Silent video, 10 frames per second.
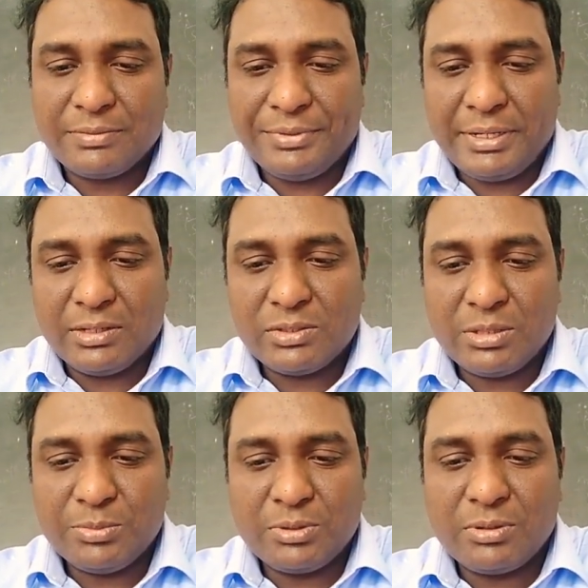వీటి
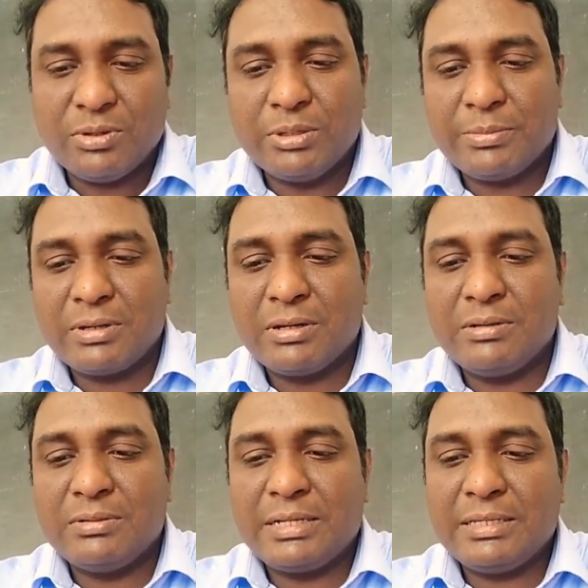అంచులు ముదురు గోధుమ
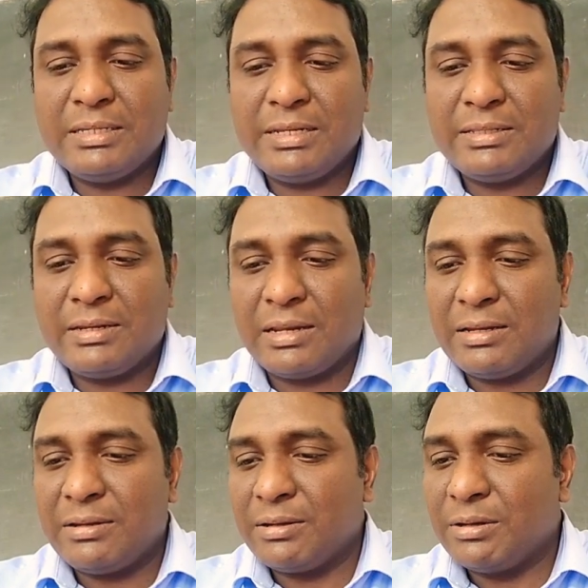రంగులో ఉంటాయి లేదా
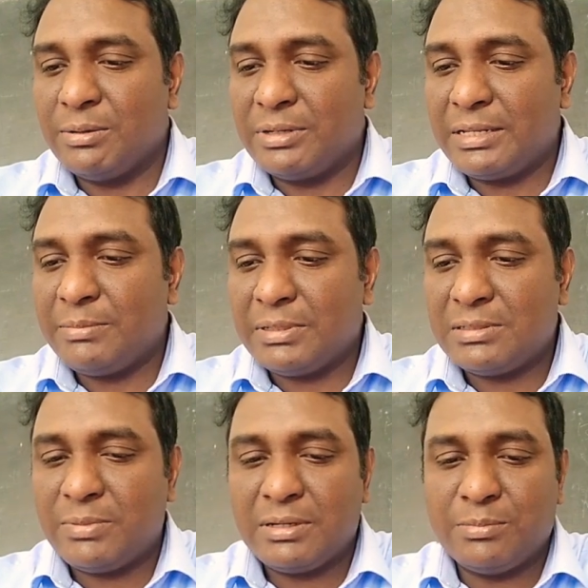నల్లని రంగులో ఉంటాయి
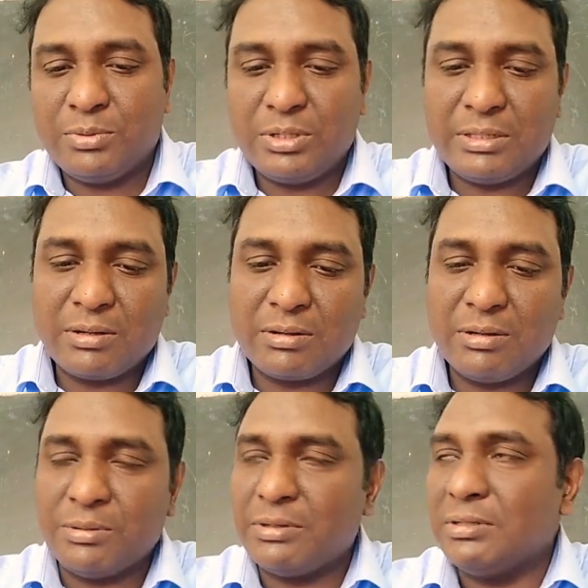మధ్యభాగం బూడిద
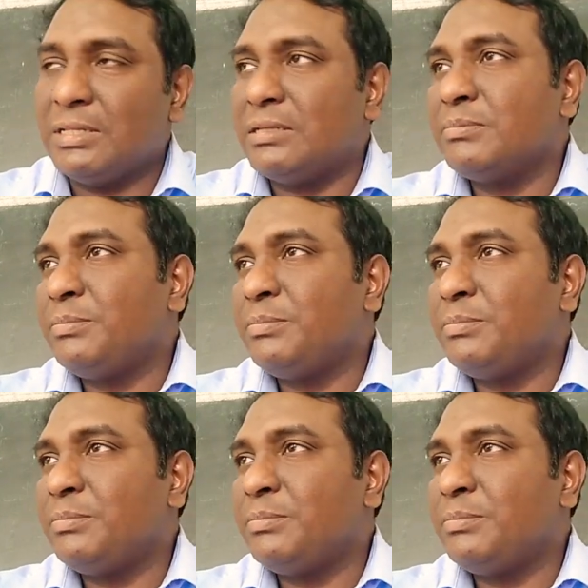రంగులో ఉంటుంది